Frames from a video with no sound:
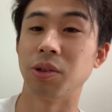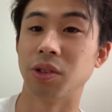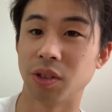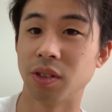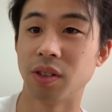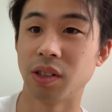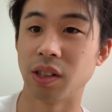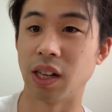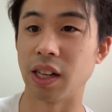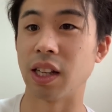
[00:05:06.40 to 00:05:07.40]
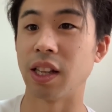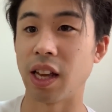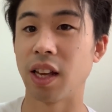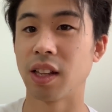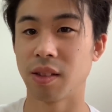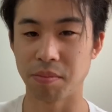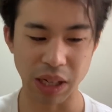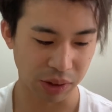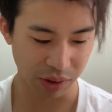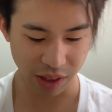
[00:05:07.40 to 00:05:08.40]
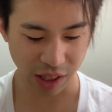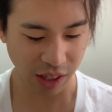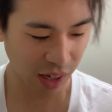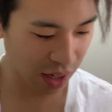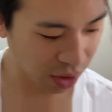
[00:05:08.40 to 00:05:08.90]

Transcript: 後の、あれだね。バトルの戦い